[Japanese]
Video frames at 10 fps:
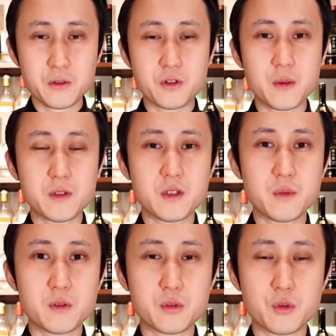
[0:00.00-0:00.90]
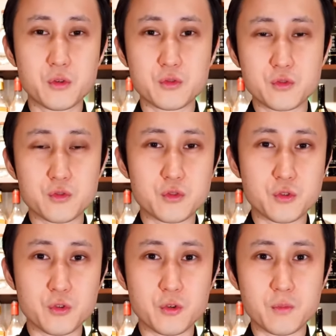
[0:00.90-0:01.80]
比べてみると通
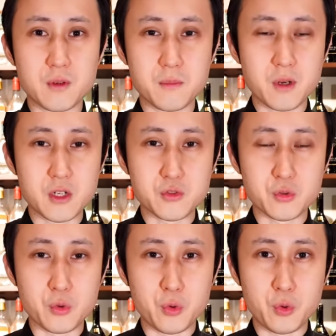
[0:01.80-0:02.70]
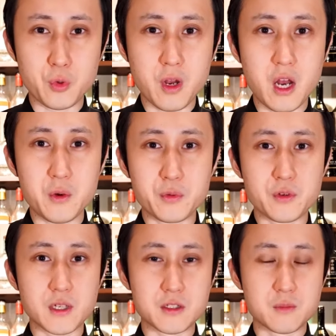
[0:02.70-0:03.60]
常の瓶バージョンの方が
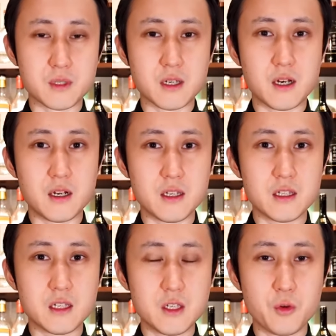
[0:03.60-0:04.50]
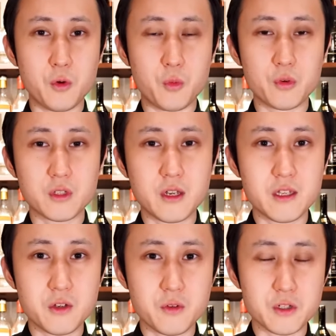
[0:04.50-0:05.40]
複雑味があり木の重た
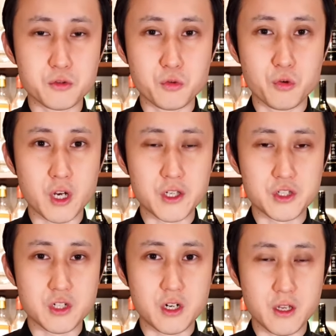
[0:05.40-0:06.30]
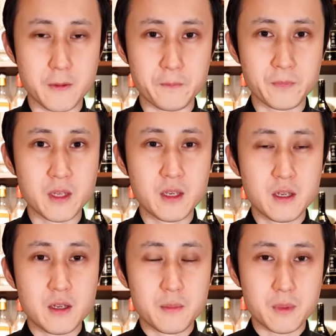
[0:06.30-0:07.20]
いニュアンスを感じられ
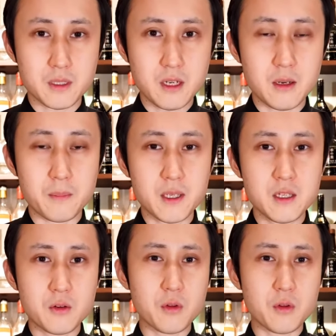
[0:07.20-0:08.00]
またバニラ